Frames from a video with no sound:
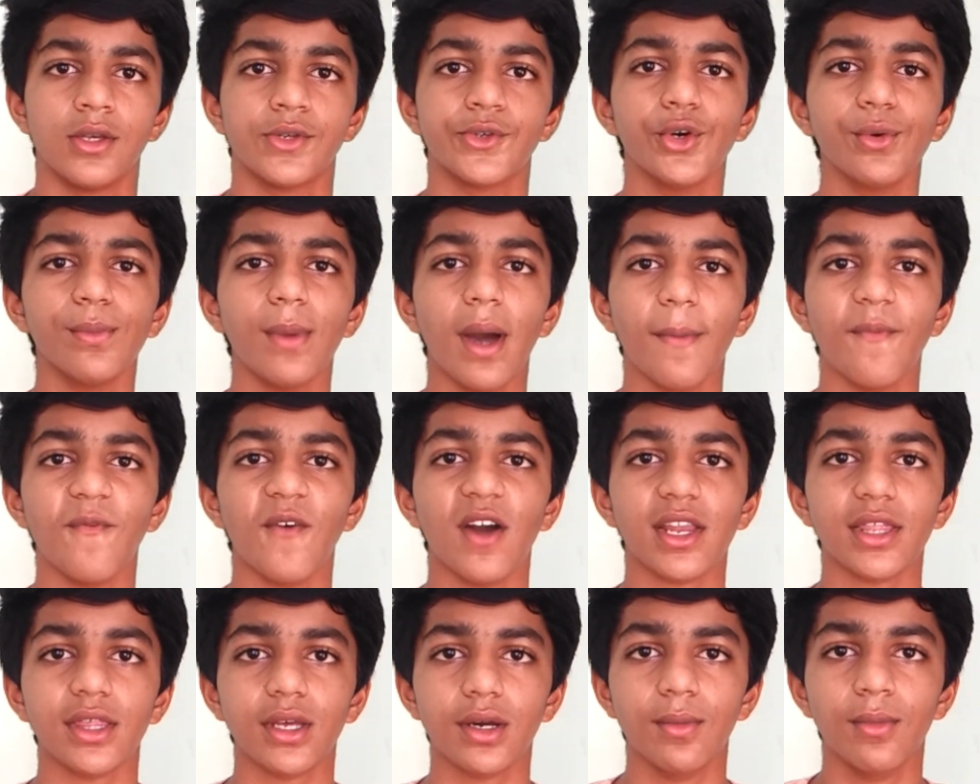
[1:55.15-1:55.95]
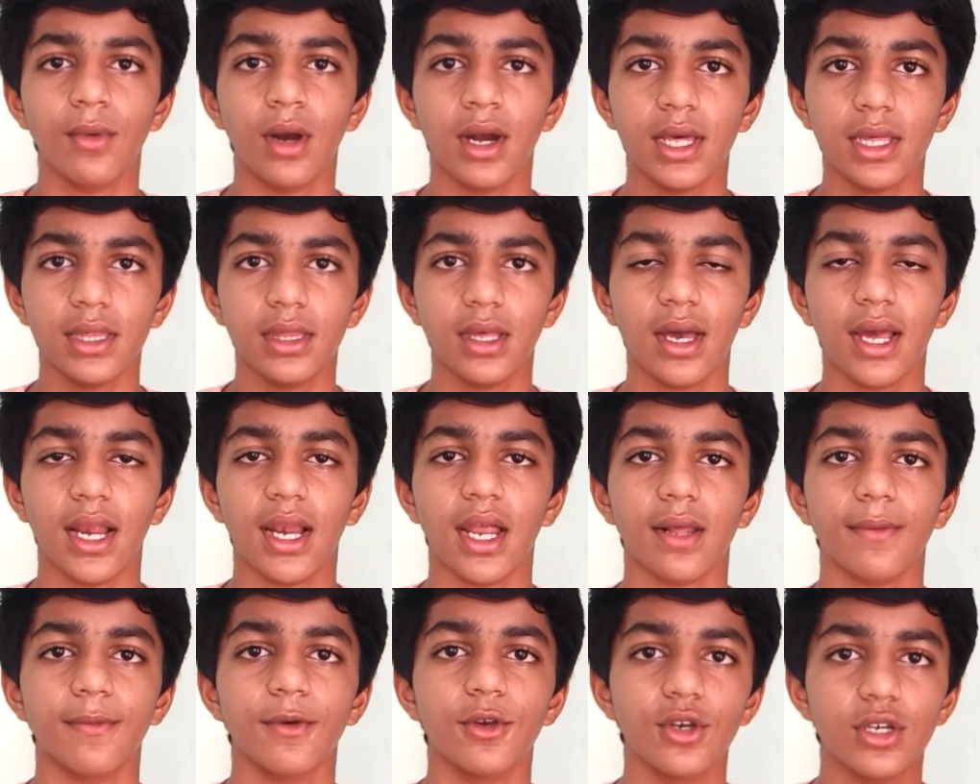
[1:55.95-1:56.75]
ஜூம் ஆப் வரதுக்கு முன்னாடி தான்
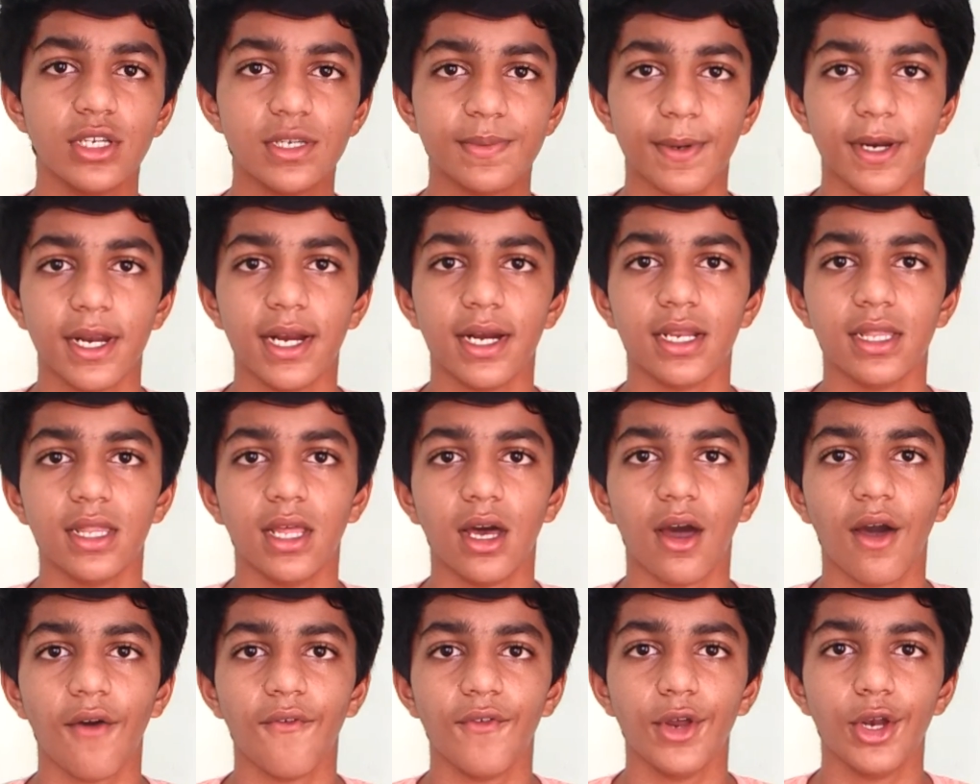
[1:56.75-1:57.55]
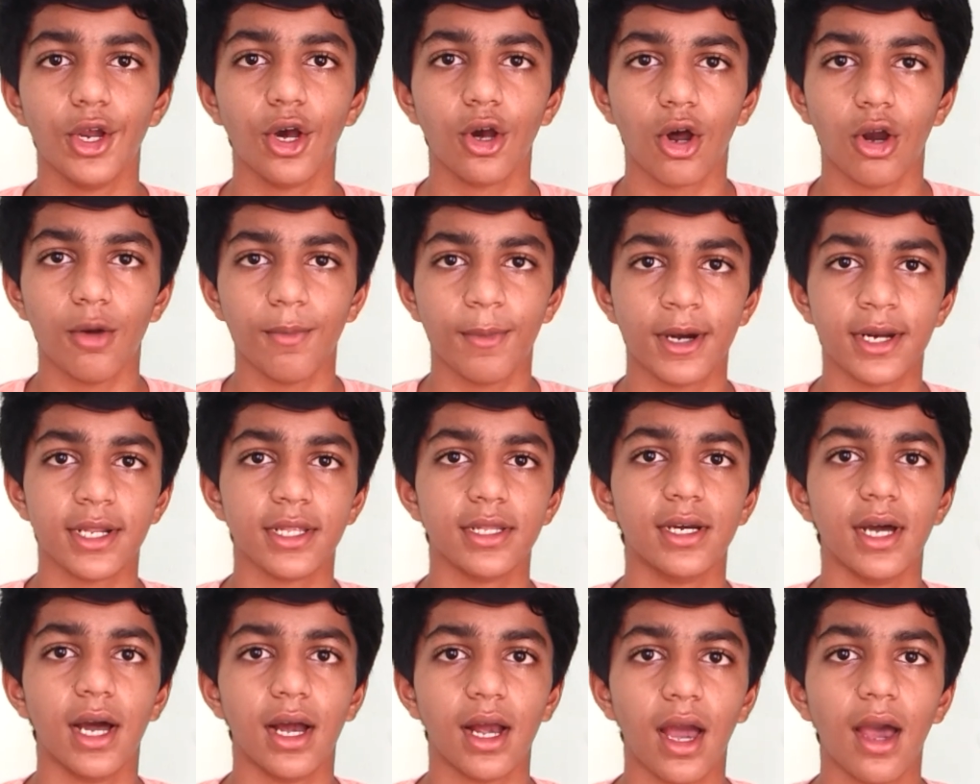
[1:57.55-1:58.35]
எல்லாருமே யூஸ் பண்ணிட்டு இருந்தாங்க வீடியோ கால்
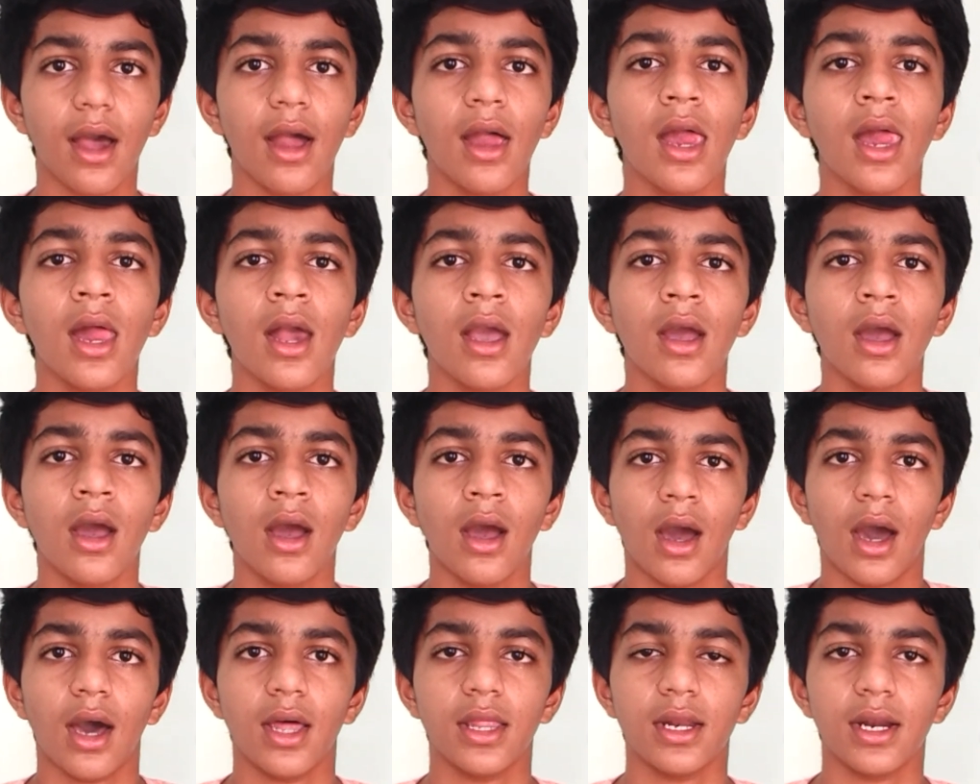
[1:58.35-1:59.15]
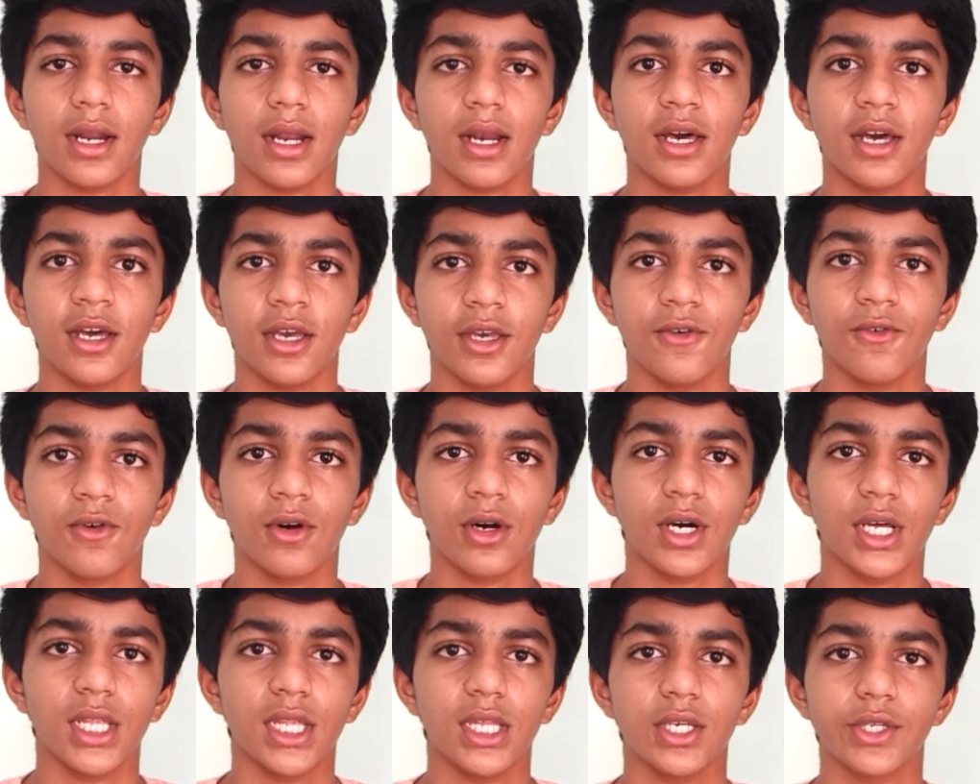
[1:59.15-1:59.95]
பண்ணுறதுக்காக அதனால்
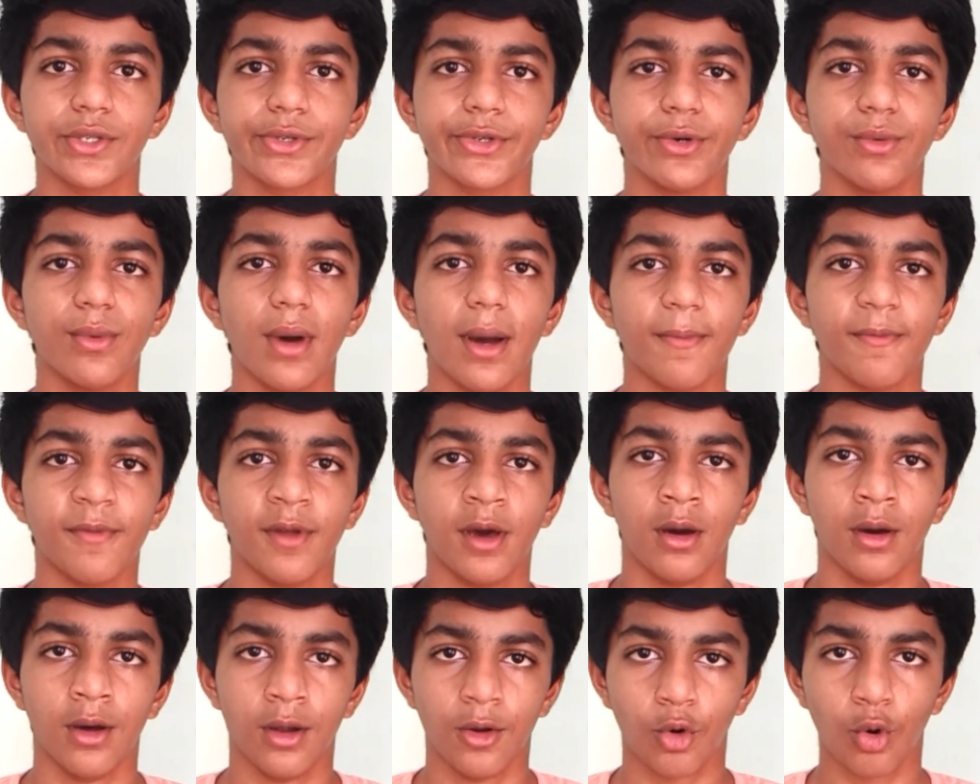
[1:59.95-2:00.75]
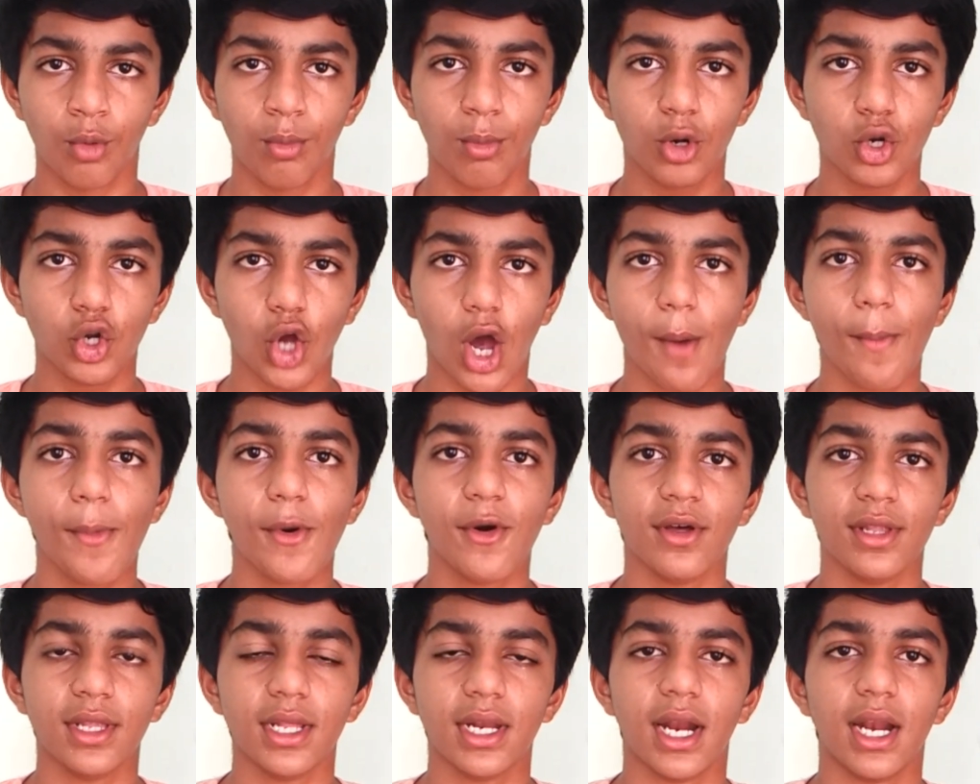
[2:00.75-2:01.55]
இவங்க வந்து ஜூம் ஆப் ரொம்ப
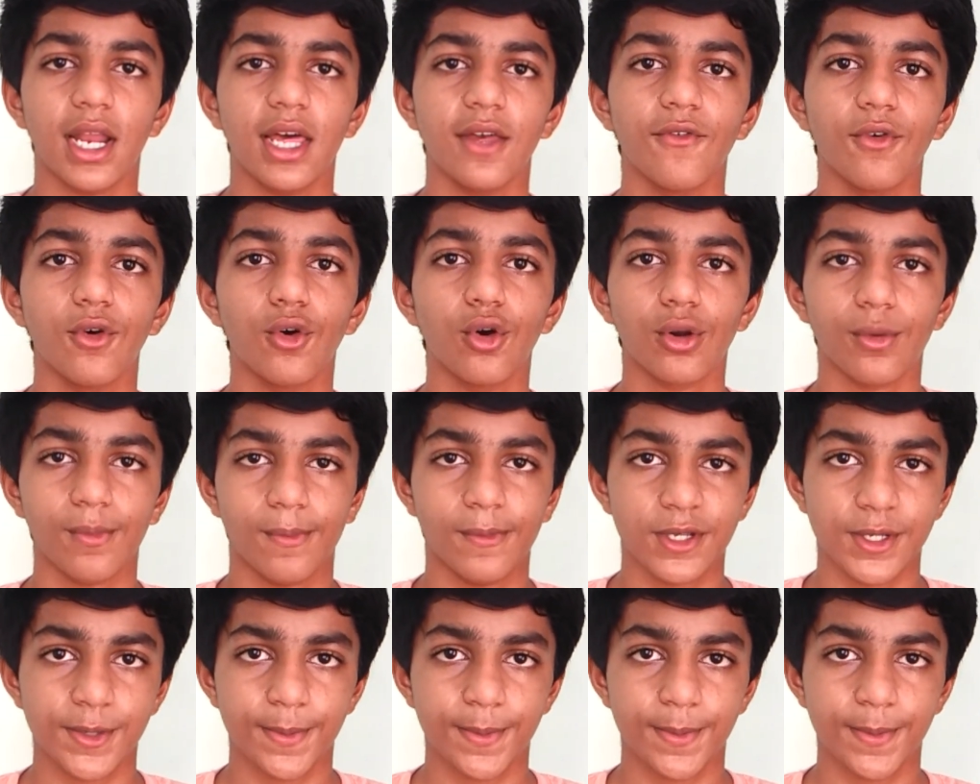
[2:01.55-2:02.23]
டாப்புக்கு வந்ததுனால இவங்க ஒரு